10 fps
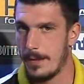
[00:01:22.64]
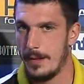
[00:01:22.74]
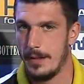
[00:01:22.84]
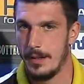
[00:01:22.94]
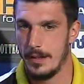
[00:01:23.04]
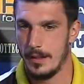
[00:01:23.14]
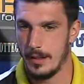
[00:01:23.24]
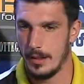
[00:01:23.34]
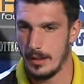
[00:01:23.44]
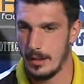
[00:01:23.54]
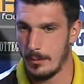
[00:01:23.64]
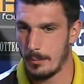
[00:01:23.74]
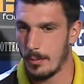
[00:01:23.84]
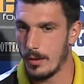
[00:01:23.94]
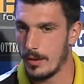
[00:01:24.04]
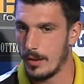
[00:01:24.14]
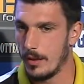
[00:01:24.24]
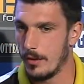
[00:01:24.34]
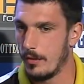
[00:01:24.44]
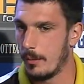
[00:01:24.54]
E
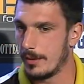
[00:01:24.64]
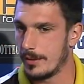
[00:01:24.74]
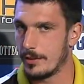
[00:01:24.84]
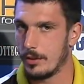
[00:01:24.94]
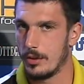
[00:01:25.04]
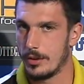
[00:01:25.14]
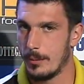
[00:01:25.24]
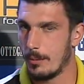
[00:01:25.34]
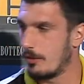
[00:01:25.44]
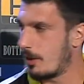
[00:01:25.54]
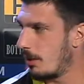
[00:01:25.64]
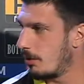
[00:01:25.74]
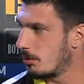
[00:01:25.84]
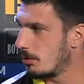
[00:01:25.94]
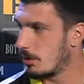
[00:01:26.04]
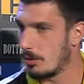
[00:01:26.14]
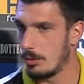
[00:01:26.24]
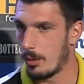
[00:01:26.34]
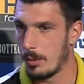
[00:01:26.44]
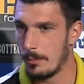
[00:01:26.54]
poi ovviamente il secondo tempo giocarlo tutto con
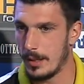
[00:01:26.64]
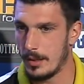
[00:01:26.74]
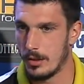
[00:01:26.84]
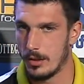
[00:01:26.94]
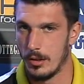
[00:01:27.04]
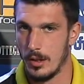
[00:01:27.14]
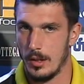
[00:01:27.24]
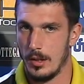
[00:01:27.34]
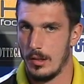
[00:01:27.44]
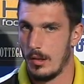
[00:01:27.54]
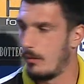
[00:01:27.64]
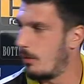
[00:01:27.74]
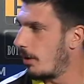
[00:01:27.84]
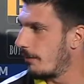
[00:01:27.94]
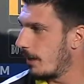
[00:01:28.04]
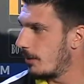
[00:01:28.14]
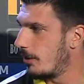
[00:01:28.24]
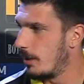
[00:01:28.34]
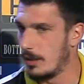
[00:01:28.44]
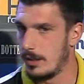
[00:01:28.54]
un uomo in meno non è
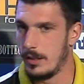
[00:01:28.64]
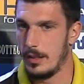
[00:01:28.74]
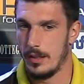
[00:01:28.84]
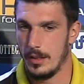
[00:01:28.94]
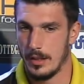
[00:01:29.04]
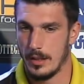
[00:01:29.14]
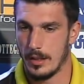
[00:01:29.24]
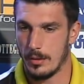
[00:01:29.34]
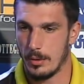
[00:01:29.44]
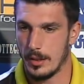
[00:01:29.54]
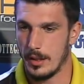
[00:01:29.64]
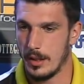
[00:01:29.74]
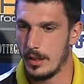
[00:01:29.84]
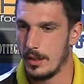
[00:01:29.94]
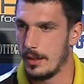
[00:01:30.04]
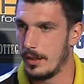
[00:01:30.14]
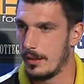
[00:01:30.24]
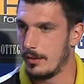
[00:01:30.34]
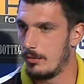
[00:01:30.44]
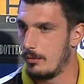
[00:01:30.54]
facile, eh,
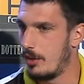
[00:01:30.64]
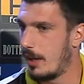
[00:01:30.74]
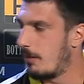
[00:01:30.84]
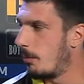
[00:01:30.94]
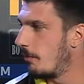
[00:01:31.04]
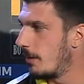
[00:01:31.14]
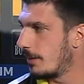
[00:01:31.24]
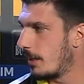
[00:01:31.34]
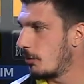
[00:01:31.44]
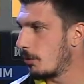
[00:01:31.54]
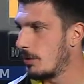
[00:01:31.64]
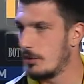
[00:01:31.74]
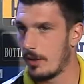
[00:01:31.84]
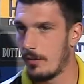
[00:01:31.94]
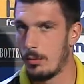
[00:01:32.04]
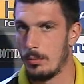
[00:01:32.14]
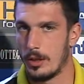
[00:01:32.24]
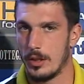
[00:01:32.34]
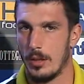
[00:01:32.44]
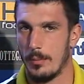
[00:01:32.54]
quindi già eravamo in vantaggio, quindi ci eravamo un
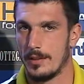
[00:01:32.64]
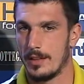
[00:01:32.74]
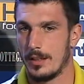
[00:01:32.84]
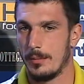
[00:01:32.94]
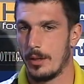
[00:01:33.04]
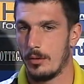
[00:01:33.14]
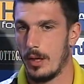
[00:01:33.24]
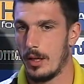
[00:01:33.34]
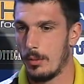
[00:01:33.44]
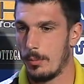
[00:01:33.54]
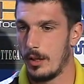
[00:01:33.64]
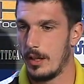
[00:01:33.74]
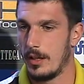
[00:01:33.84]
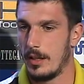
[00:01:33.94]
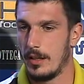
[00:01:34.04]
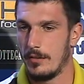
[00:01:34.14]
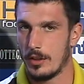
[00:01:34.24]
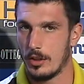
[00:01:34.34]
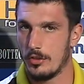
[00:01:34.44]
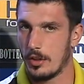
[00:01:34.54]
pochino abbassati per quello, poi il
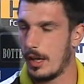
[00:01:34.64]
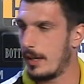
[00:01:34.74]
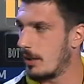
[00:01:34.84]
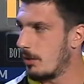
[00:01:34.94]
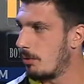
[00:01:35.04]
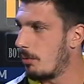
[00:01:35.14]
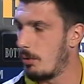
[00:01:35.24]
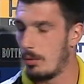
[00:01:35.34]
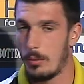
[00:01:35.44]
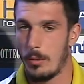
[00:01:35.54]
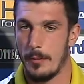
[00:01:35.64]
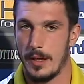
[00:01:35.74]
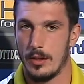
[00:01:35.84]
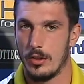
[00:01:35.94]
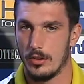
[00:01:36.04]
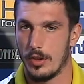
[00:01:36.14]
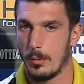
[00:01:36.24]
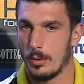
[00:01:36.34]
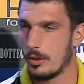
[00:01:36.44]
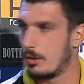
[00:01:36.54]
fatto di giocare con l'uomo in meno ci ha
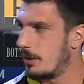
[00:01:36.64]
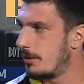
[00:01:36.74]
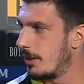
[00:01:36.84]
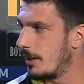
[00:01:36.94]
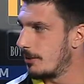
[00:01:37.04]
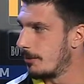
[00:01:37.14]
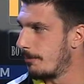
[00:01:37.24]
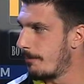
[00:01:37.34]
molto condizionato.